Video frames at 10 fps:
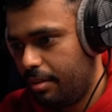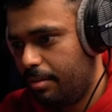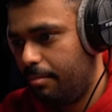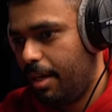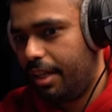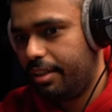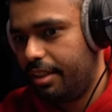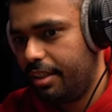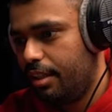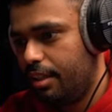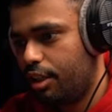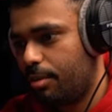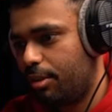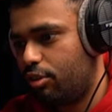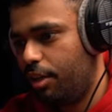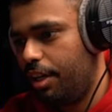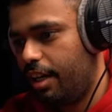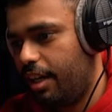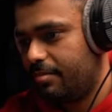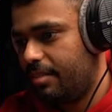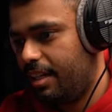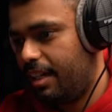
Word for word: ما عندي يربط سوني لا لا